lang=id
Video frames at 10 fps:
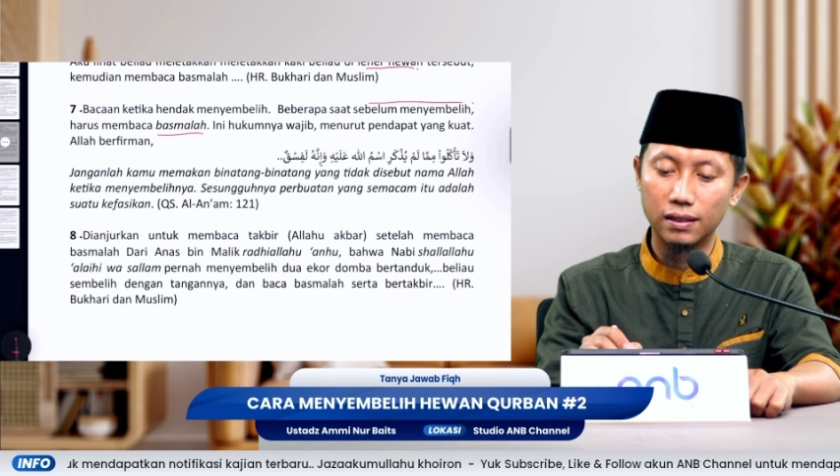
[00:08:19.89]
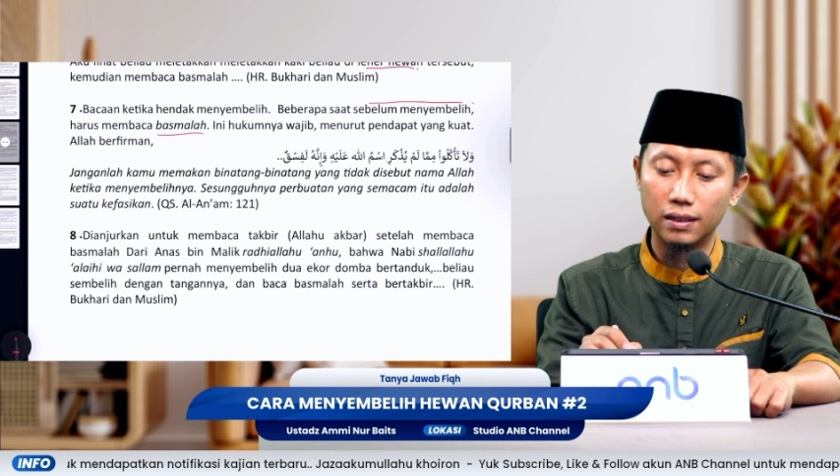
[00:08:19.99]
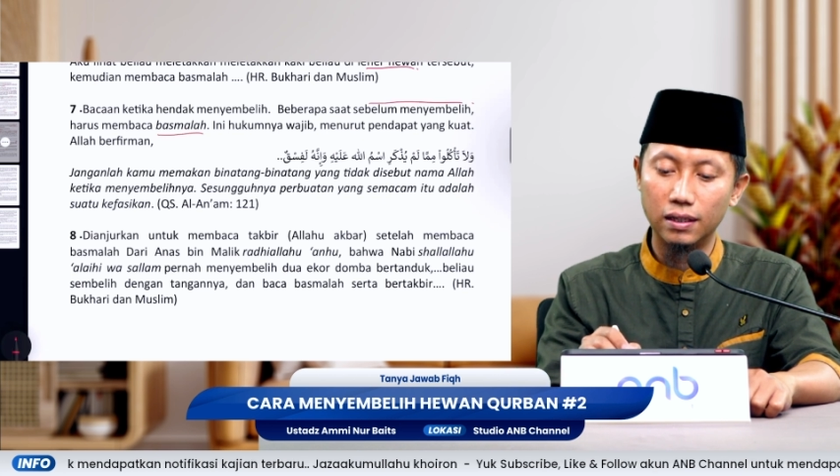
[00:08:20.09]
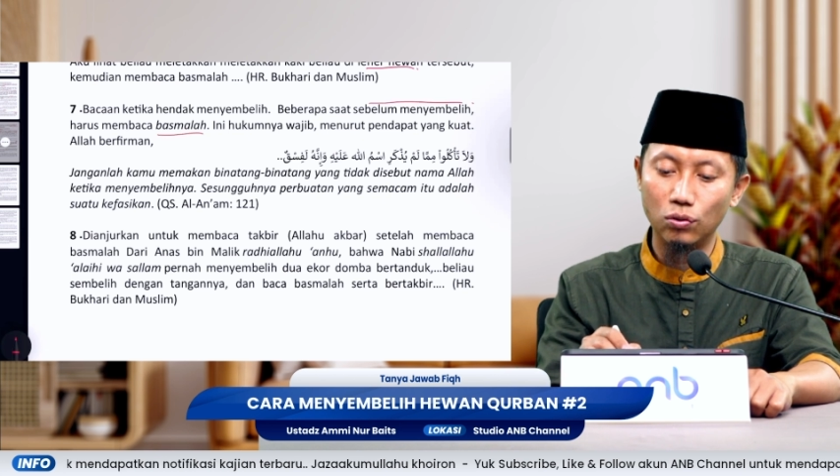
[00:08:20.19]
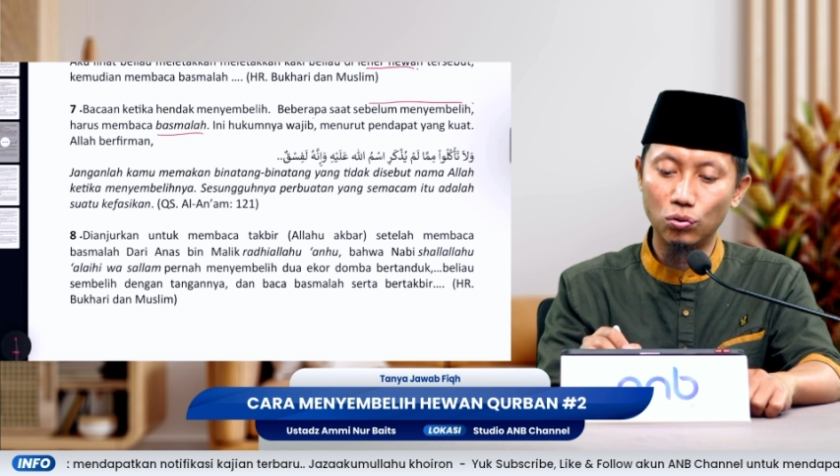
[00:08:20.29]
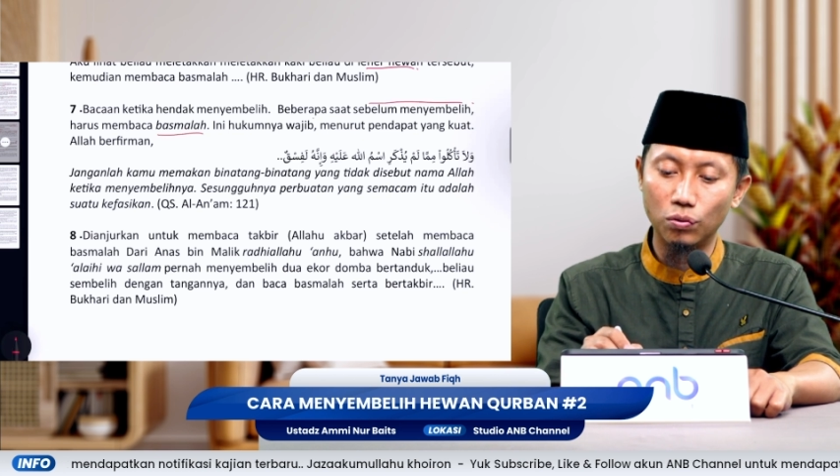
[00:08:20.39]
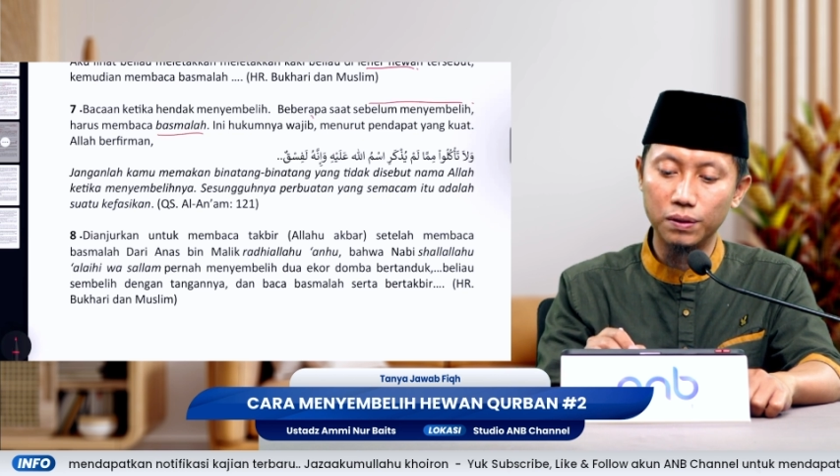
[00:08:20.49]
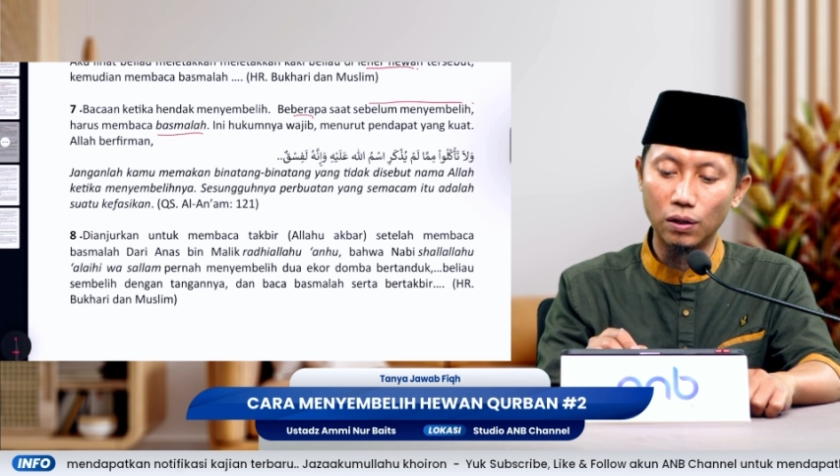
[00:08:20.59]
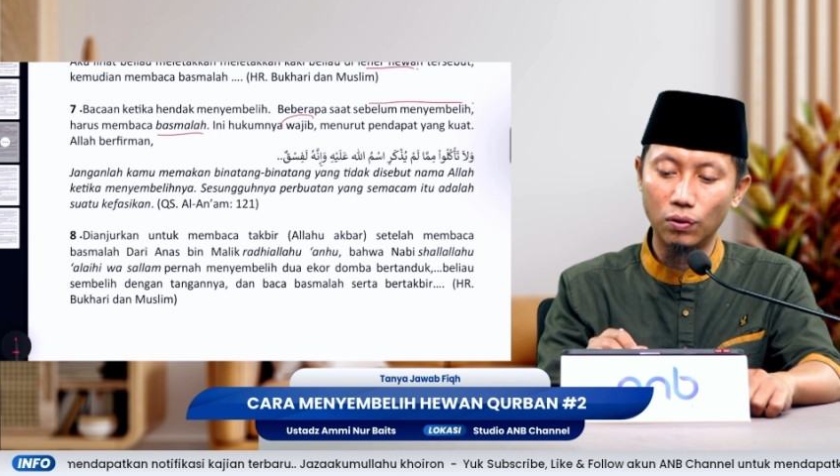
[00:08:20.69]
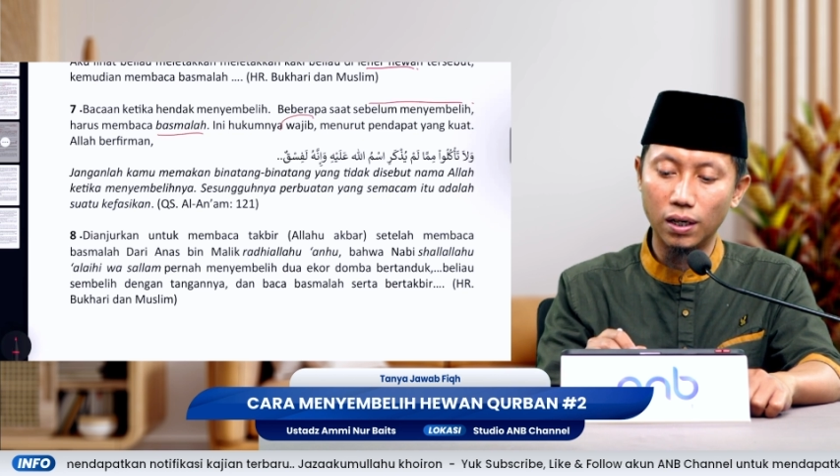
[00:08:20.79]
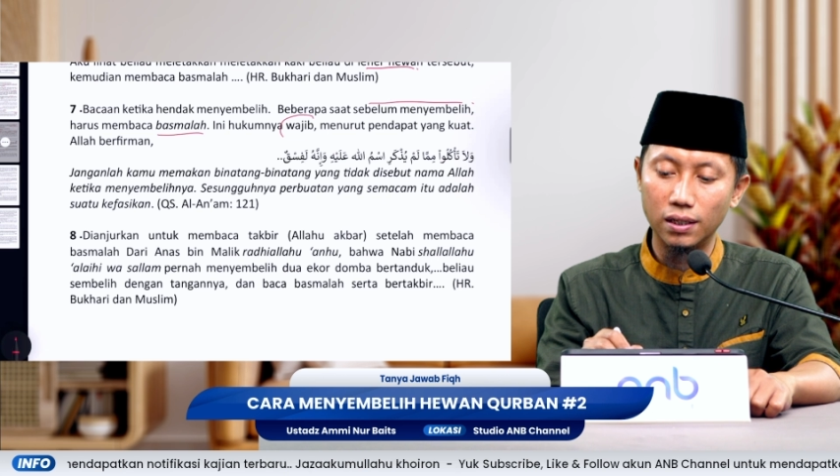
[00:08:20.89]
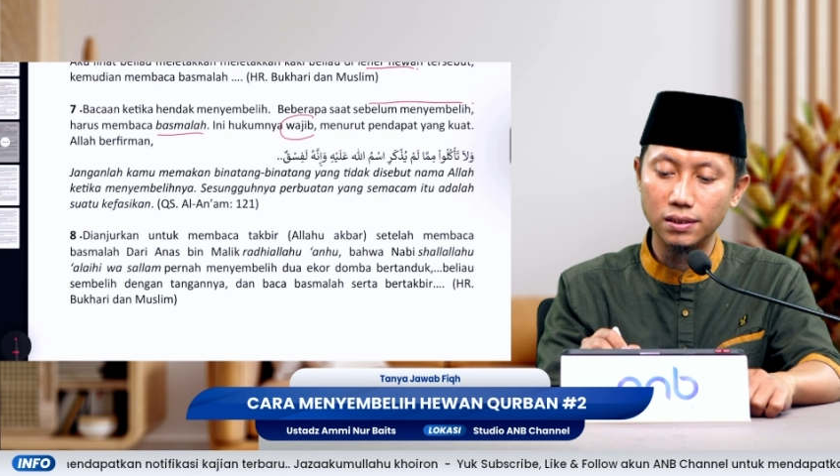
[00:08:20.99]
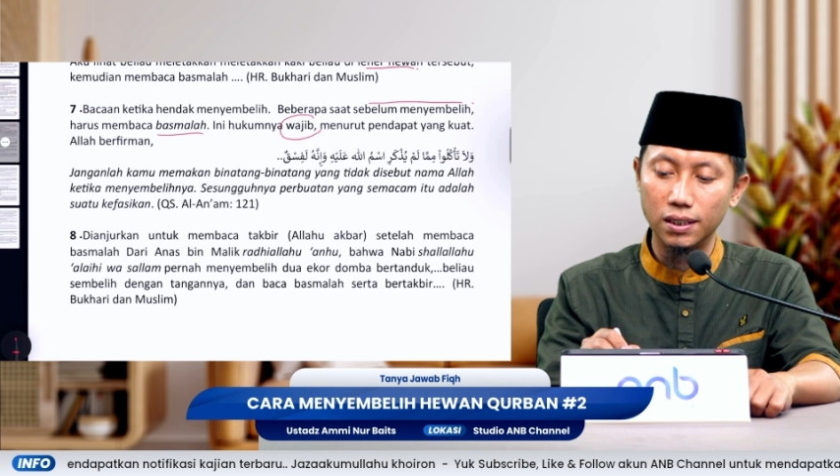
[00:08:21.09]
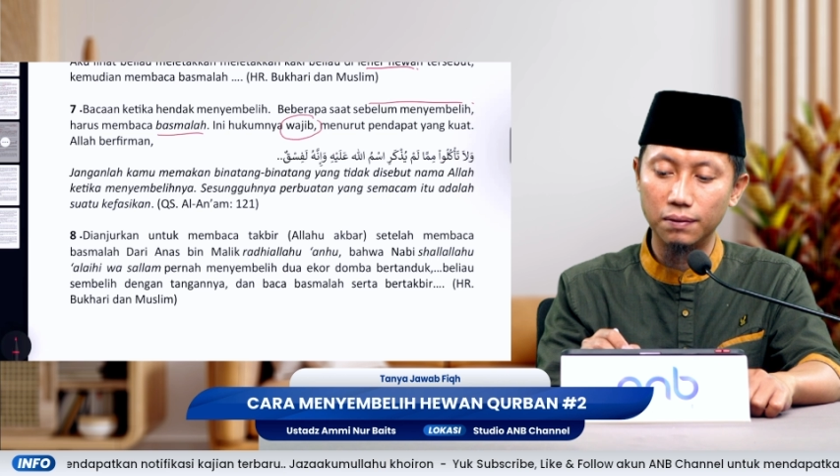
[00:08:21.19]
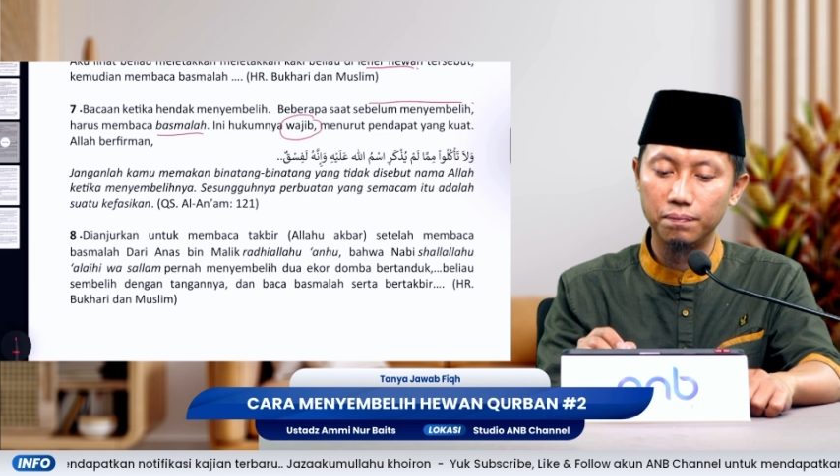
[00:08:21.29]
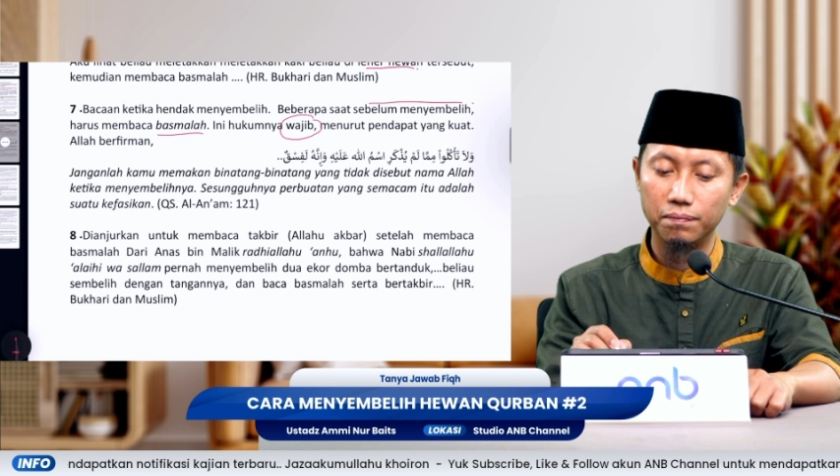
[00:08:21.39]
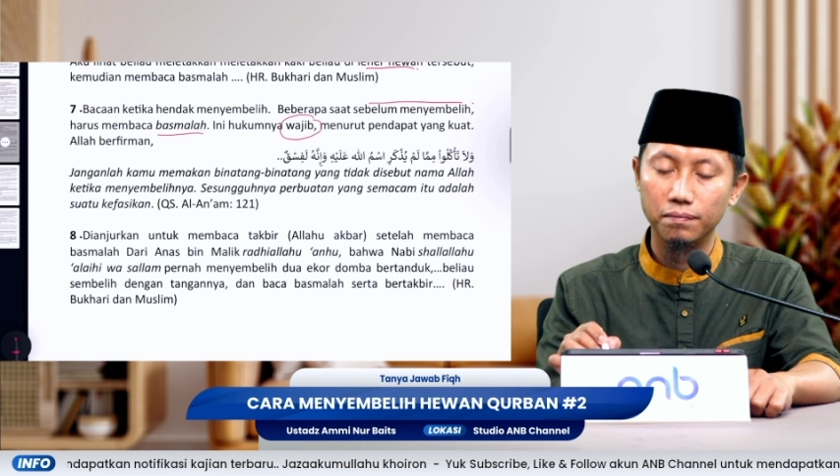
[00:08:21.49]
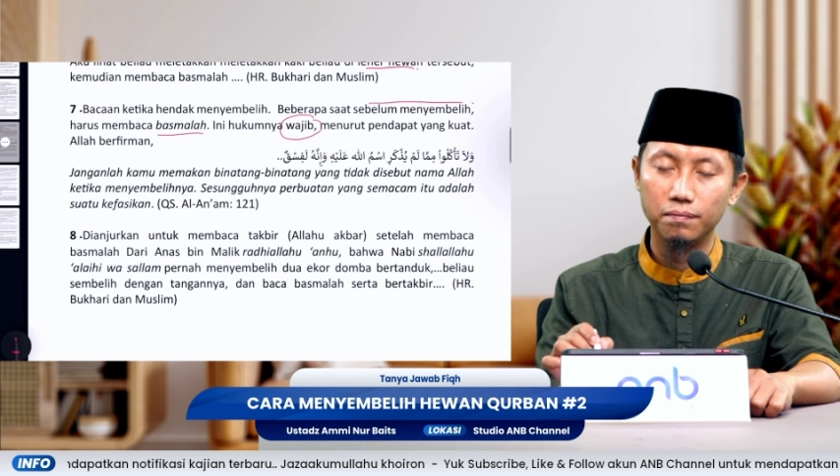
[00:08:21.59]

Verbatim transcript: dan ini hukumnya wajib